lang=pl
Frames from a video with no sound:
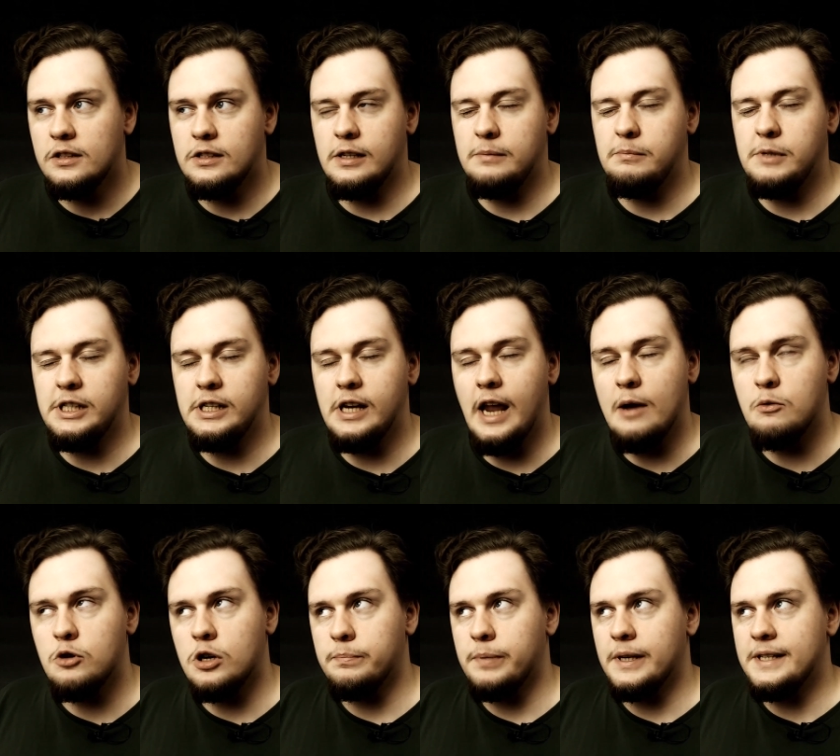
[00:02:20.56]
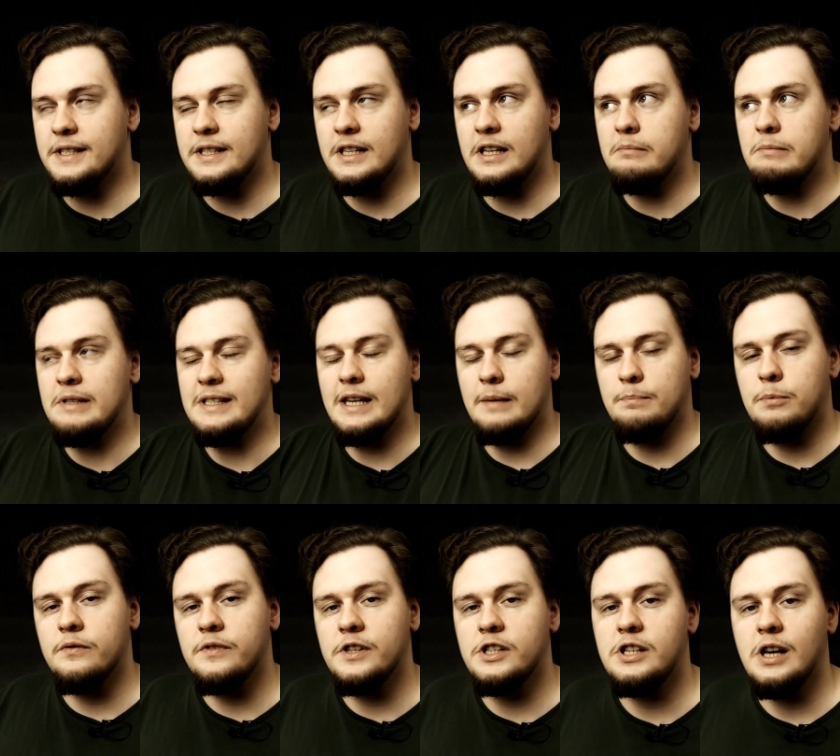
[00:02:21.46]
tymi europejskimi
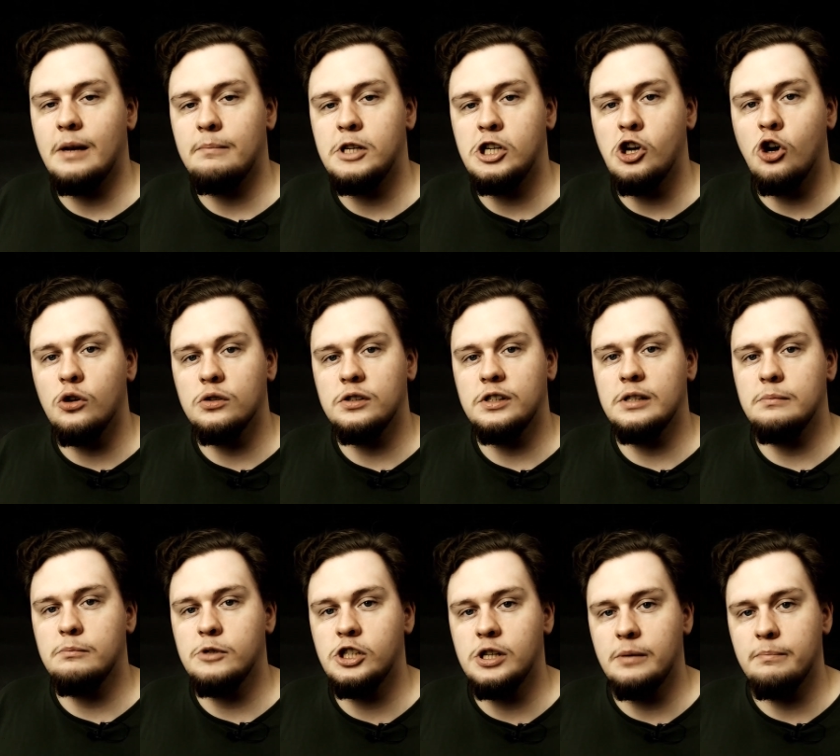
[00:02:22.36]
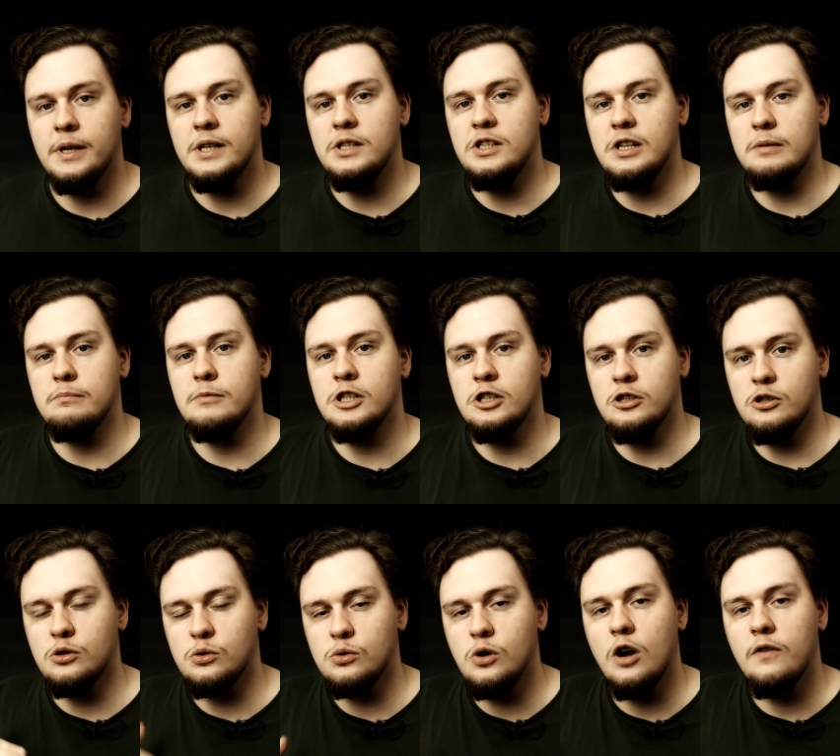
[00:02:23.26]
zapowiedziami o tym, że będziemy
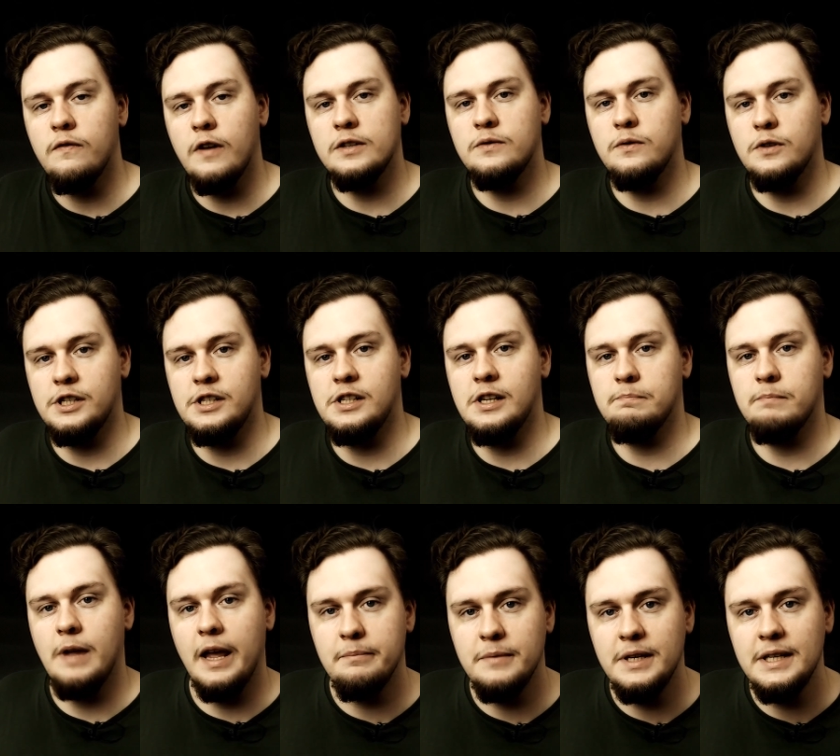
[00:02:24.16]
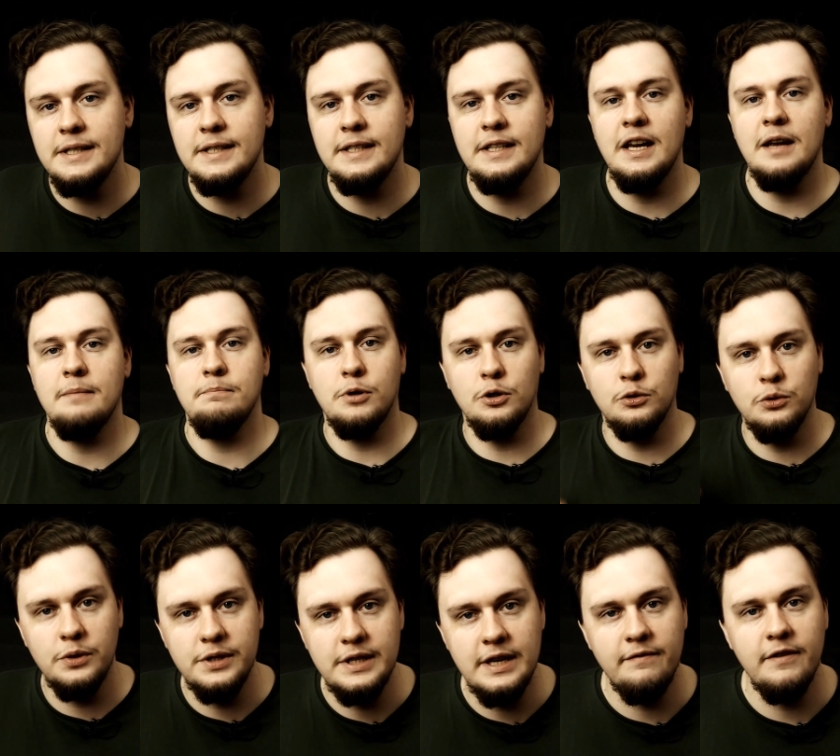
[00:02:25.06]
rugować właśnie emisję,
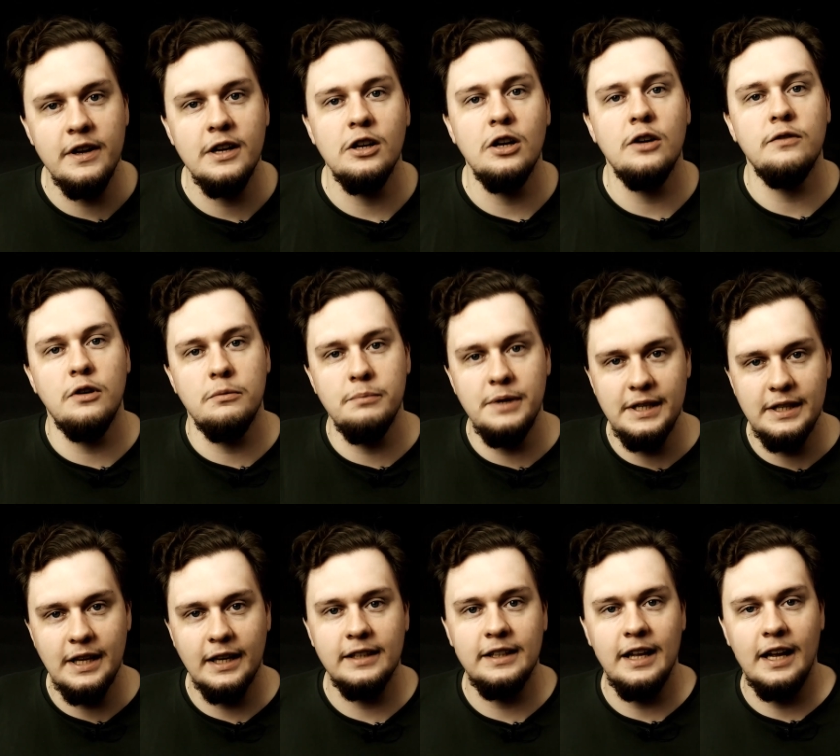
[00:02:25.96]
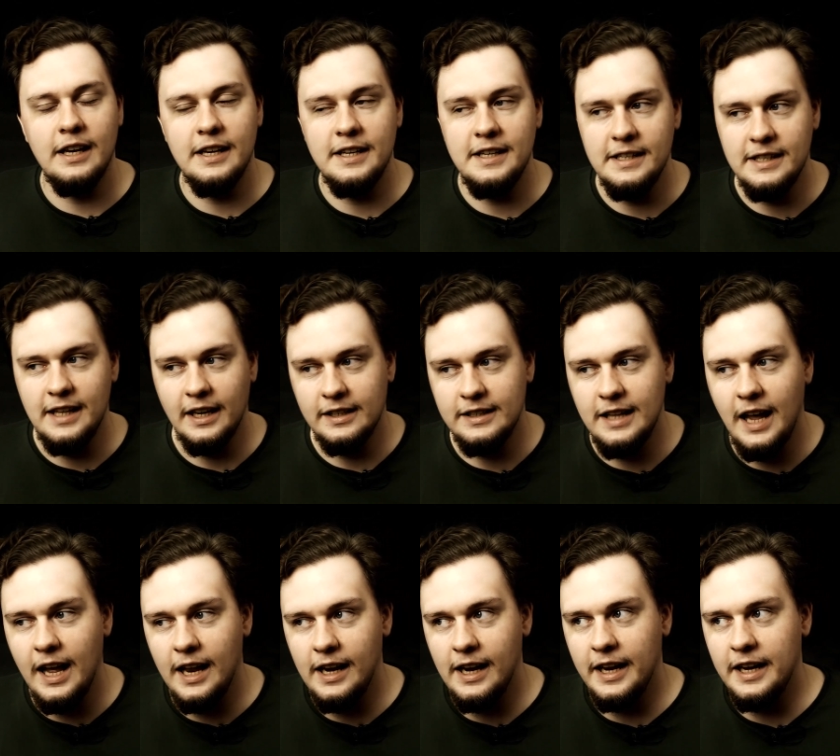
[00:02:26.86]
produkcję węglową itd., tak itd.
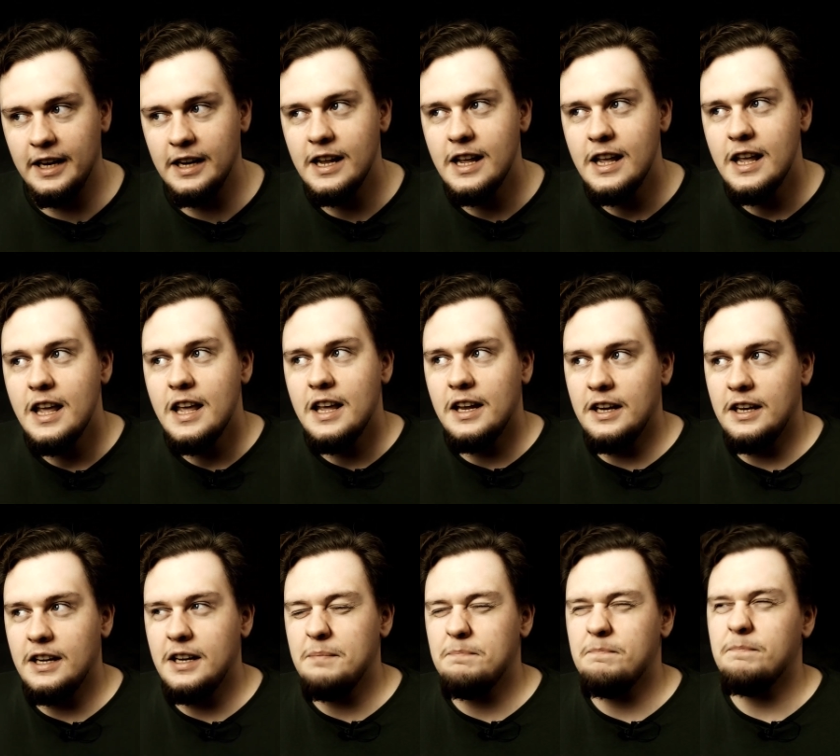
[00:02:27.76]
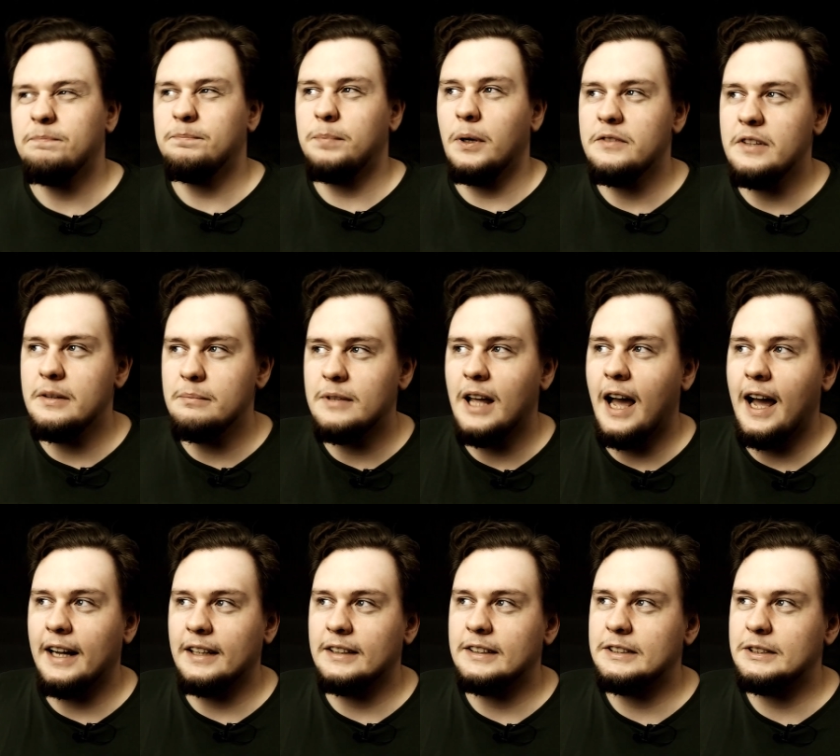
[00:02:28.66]
Tak I powiem
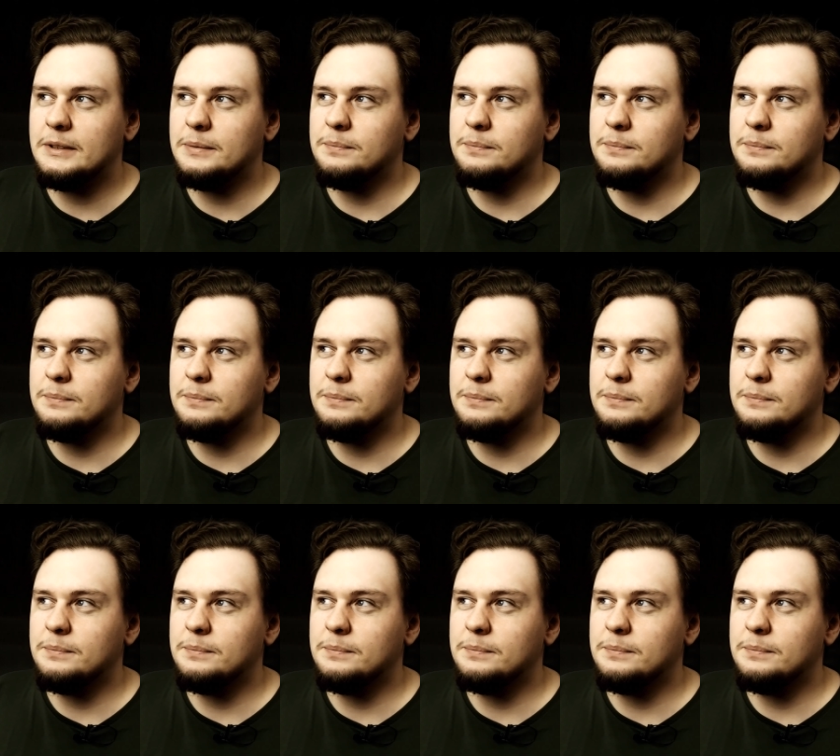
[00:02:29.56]
tak,